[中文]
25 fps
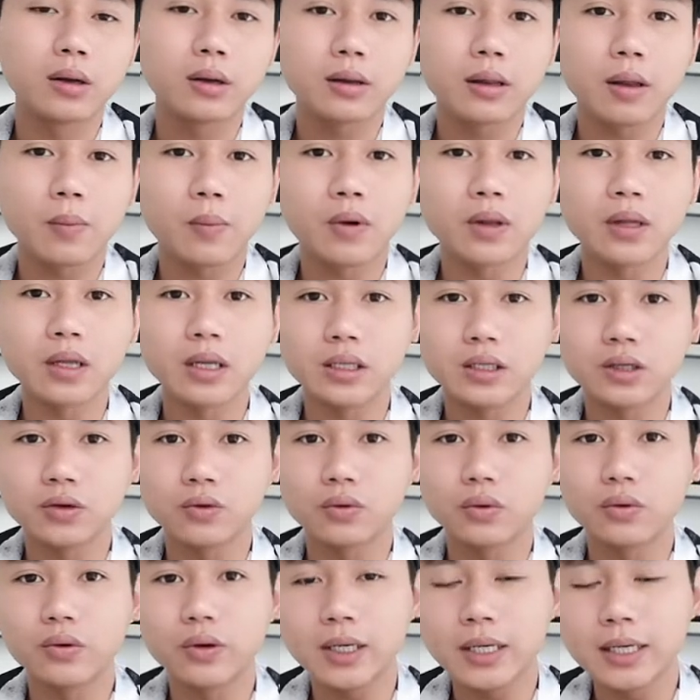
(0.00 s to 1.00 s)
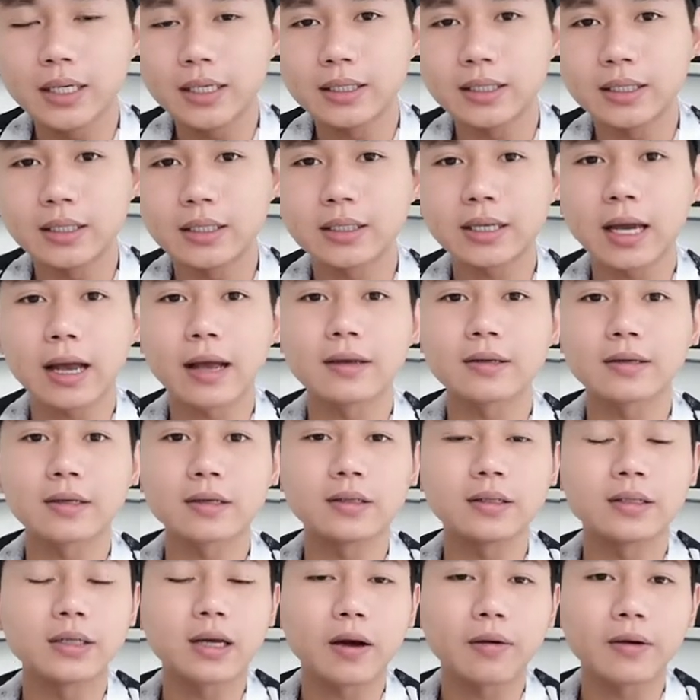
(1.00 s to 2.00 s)
那么你就一直产
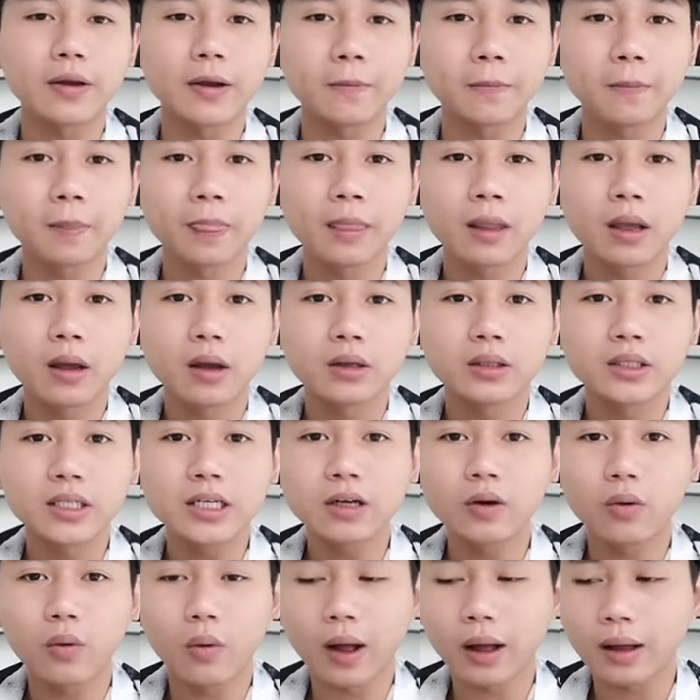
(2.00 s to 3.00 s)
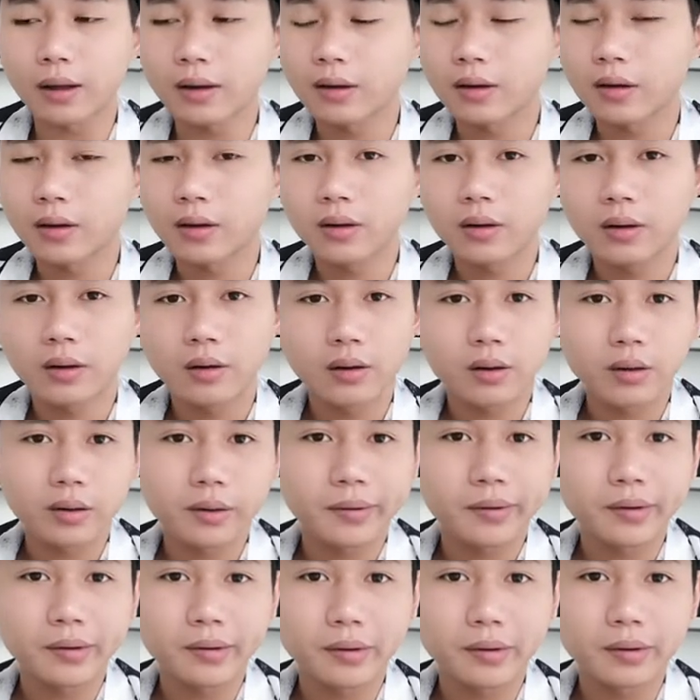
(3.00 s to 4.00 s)
生交易，尽管。
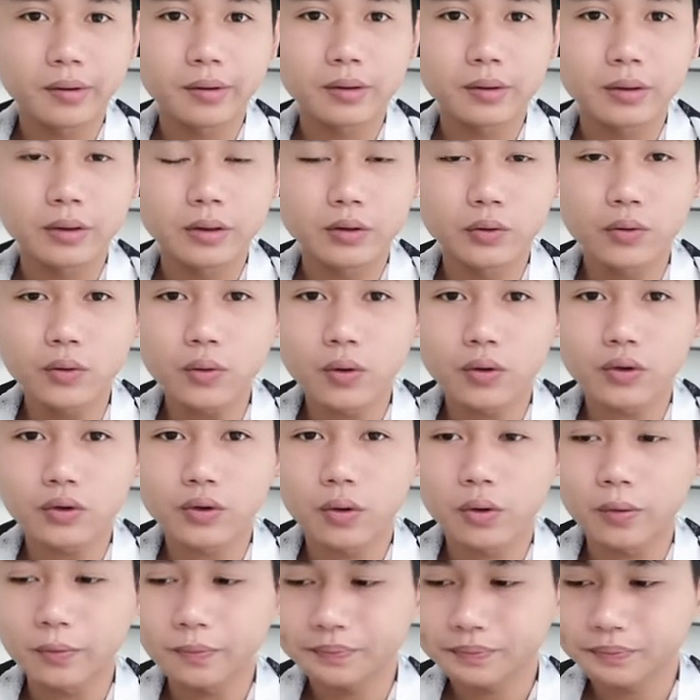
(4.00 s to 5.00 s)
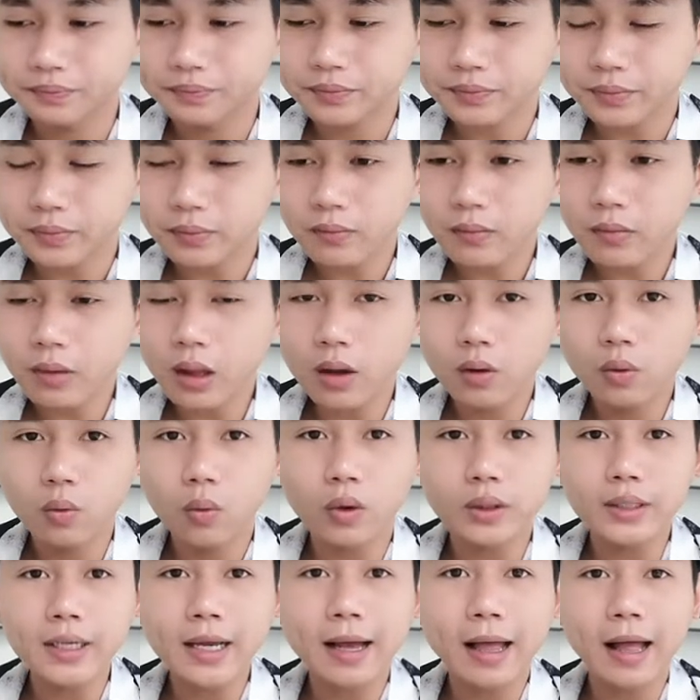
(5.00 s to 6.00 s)
如果说
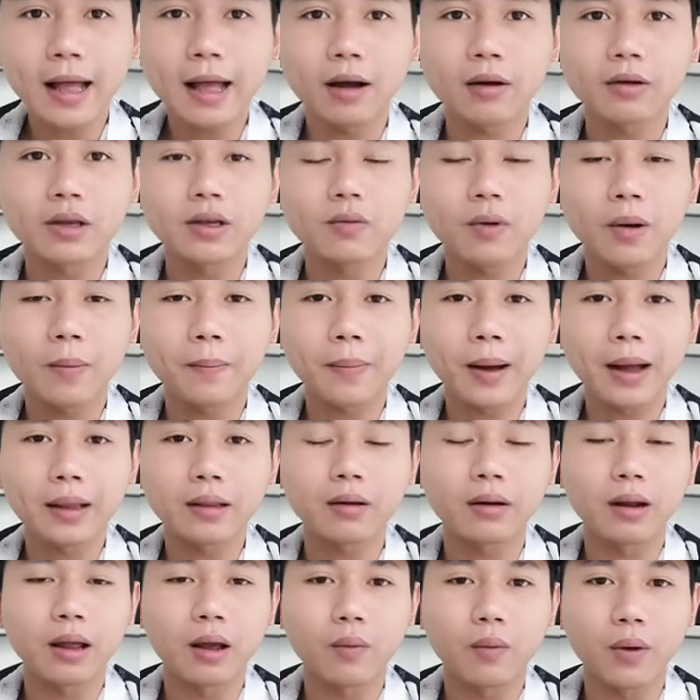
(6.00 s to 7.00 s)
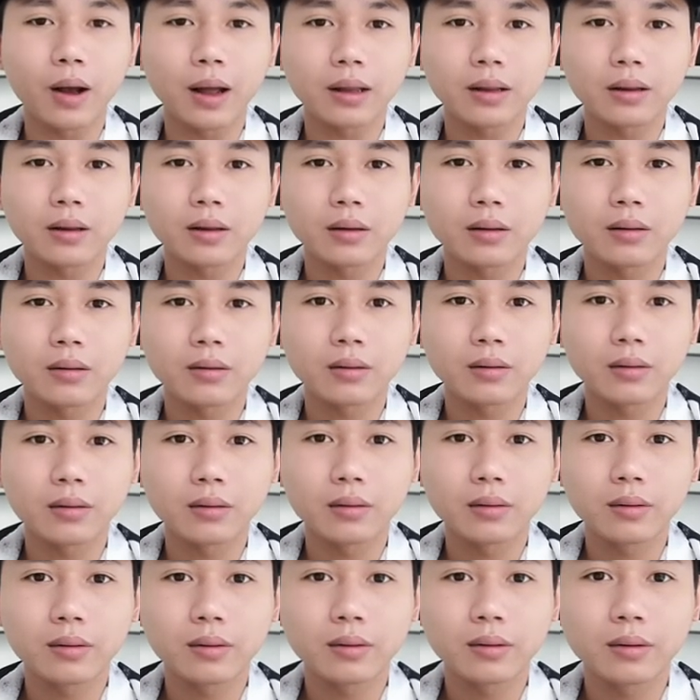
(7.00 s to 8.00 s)
我现在看好一万八到两万，
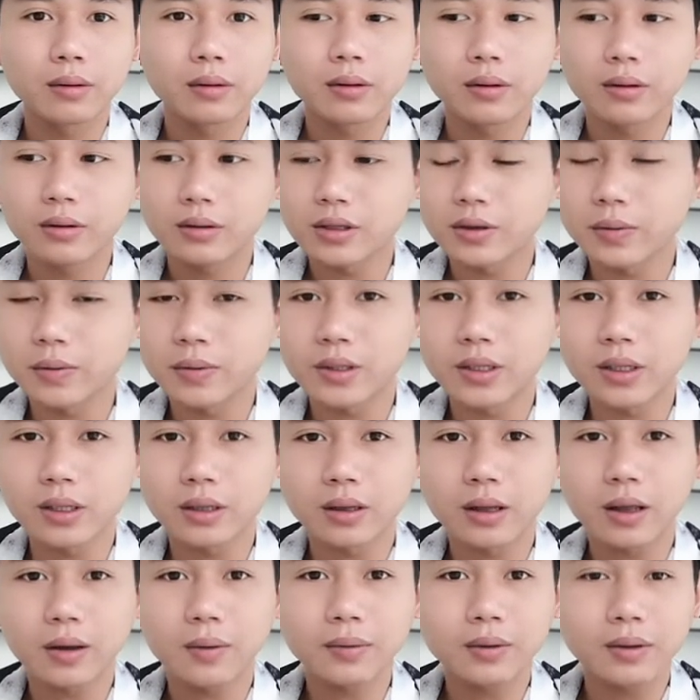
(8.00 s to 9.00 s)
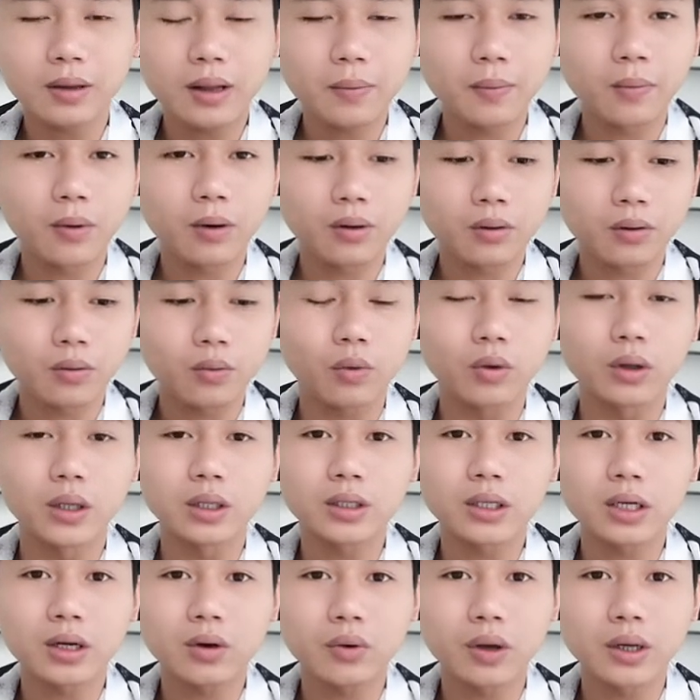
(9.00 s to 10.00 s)
是不是？那那么我的
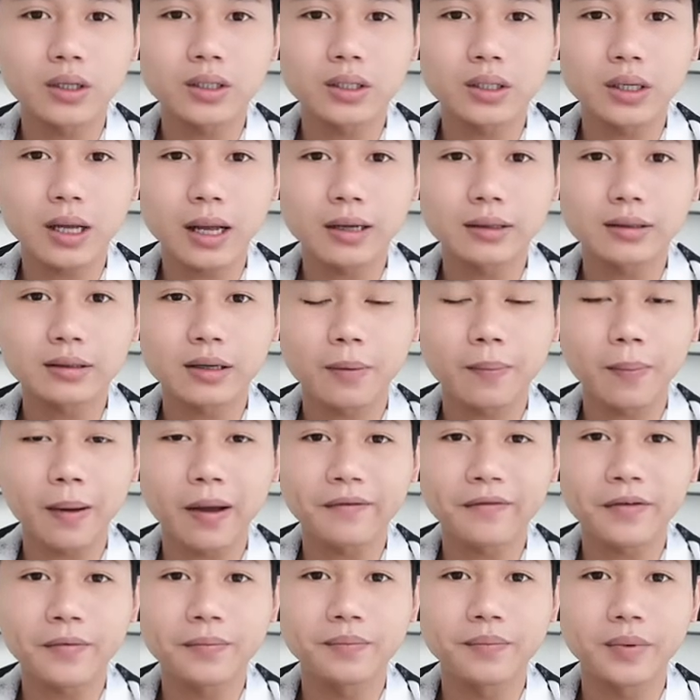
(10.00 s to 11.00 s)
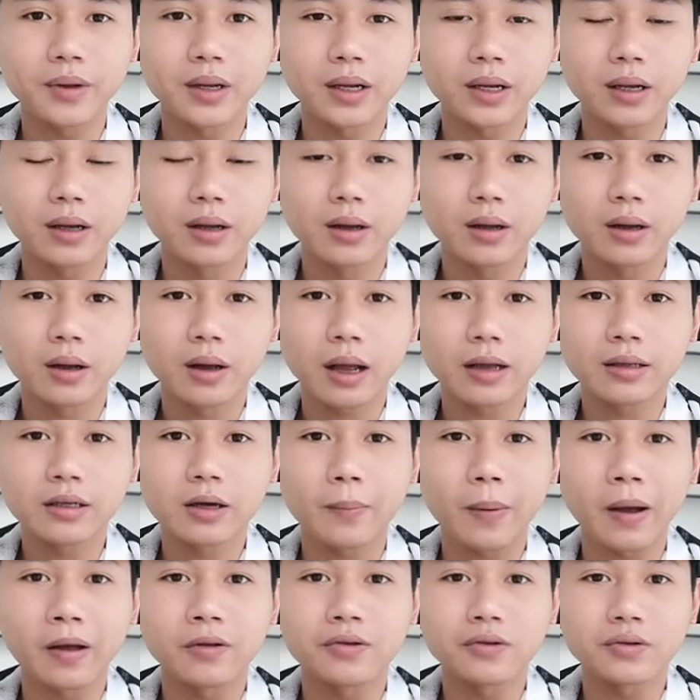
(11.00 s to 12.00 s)
策略是按照百分比，按照
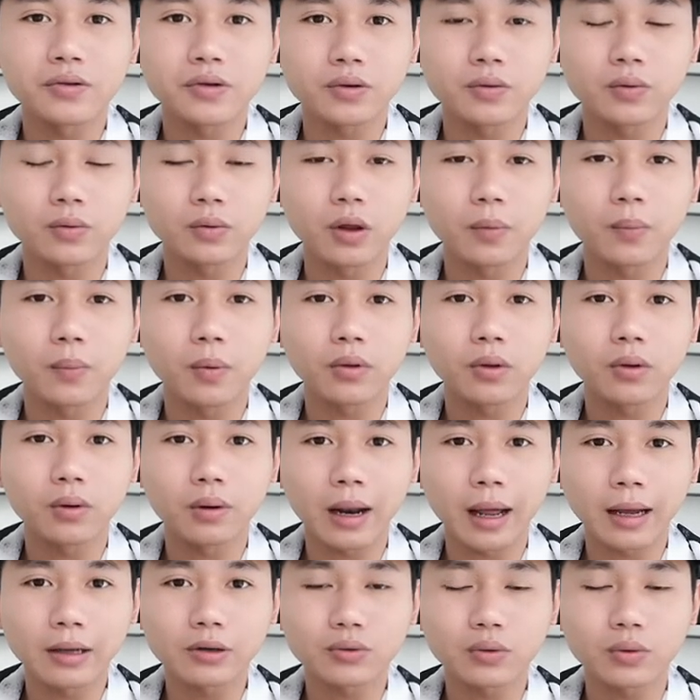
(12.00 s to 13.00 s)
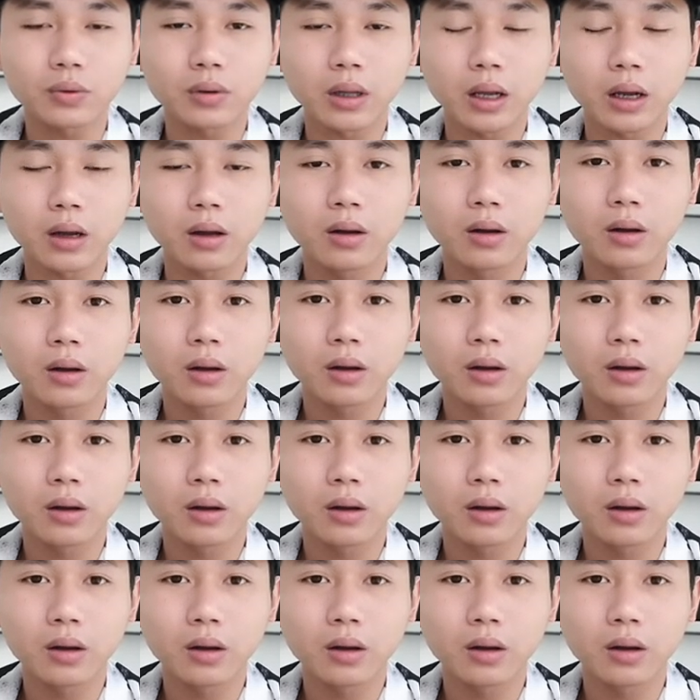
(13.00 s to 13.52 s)
百分之十五的波动来做的。